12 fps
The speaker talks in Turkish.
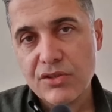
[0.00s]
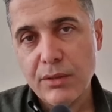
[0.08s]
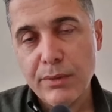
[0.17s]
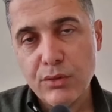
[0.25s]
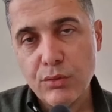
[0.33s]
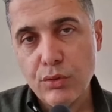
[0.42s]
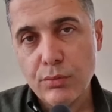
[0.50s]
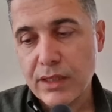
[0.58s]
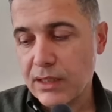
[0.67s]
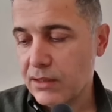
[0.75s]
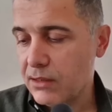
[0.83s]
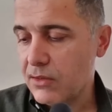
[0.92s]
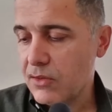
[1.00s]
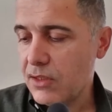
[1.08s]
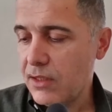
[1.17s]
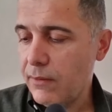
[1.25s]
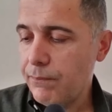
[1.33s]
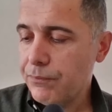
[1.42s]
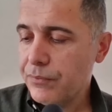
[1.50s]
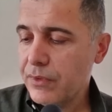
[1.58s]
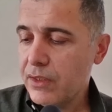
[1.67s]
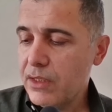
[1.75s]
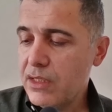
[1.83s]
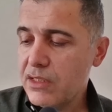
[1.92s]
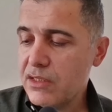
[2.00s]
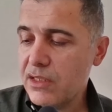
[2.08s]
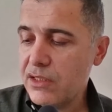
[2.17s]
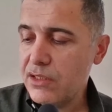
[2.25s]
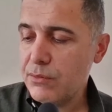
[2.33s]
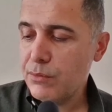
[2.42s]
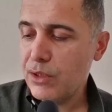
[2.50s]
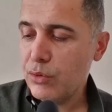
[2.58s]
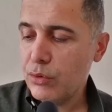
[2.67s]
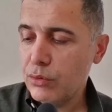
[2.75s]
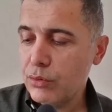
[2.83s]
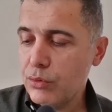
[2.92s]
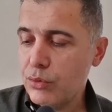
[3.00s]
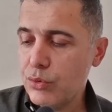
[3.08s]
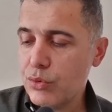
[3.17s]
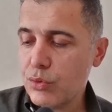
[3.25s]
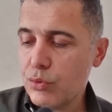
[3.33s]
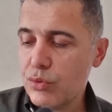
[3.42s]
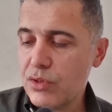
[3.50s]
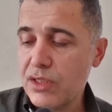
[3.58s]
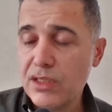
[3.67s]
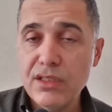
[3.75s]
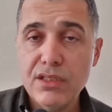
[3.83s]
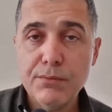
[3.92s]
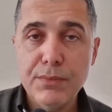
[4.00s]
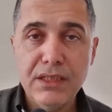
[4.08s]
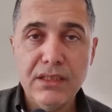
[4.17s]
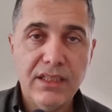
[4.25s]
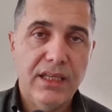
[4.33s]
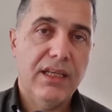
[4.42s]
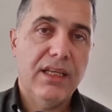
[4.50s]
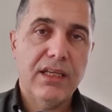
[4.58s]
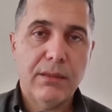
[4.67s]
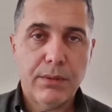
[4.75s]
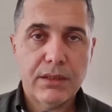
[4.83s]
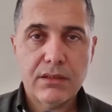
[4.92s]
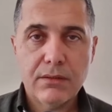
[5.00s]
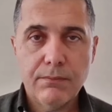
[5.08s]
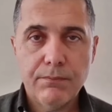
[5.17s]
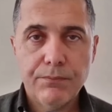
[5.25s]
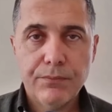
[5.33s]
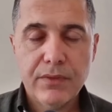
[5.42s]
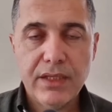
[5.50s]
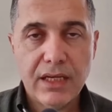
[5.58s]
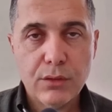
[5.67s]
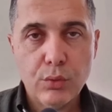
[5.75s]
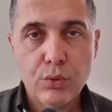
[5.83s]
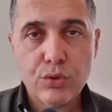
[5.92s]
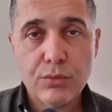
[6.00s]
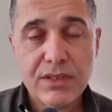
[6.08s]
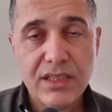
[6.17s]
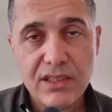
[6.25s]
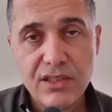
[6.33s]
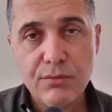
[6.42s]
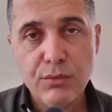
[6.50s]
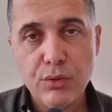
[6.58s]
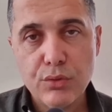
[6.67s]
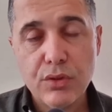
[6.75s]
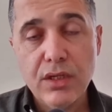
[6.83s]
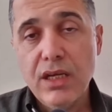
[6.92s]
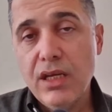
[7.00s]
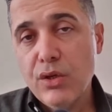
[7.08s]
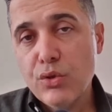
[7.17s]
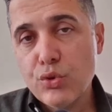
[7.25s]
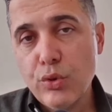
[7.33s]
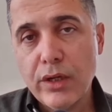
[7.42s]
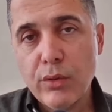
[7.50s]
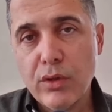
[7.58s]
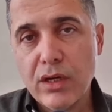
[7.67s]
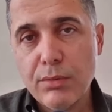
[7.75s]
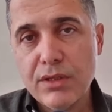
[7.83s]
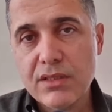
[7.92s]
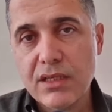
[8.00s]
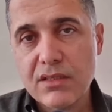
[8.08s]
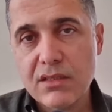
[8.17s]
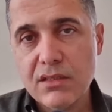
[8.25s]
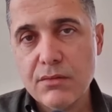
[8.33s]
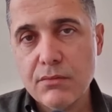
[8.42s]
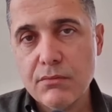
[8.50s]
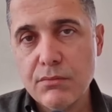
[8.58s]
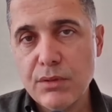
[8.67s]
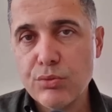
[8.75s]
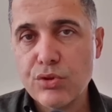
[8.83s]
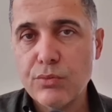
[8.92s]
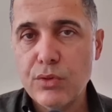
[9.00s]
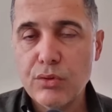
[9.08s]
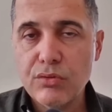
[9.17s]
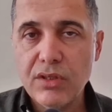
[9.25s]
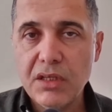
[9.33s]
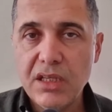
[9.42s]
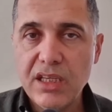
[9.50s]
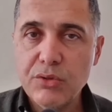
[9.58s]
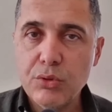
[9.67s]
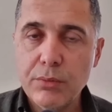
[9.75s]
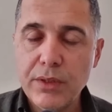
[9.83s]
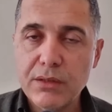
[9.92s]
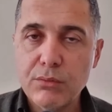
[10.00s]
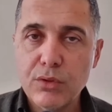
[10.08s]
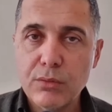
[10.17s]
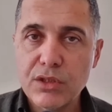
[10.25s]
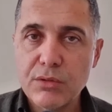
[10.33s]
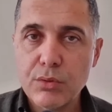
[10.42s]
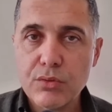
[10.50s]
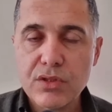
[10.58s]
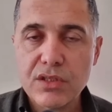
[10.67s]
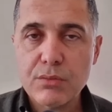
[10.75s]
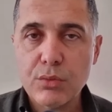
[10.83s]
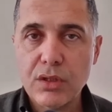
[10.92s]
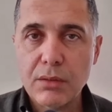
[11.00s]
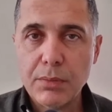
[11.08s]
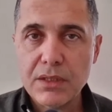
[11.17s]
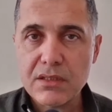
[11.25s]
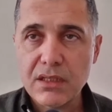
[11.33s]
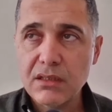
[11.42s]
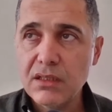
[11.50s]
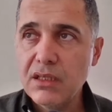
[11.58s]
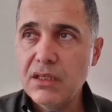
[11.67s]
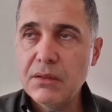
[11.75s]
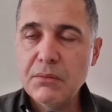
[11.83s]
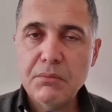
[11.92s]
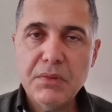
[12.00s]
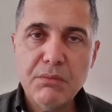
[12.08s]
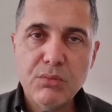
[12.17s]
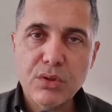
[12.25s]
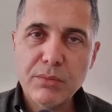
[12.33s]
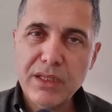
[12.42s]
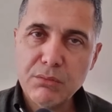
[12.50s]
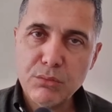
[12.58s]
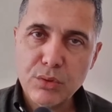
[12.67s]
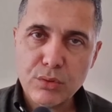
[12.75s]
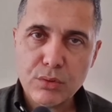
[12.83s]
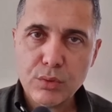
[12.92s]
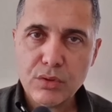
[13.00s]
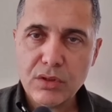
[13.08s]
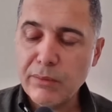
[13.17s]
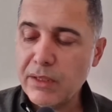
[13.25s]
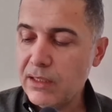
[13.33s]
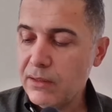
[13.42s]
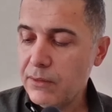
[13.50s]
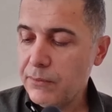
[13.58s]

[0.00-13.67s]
temettüyü bıraktığınızda 8 milyon 138 bin TL yapar. Yani doğuşum 8 milyon 100. Şu an o arabayı satsanız 1,5 milyon TL ediyor mu etmiyor mu 2018 model Passat bilmiyorum etmiyordur muhtemelen.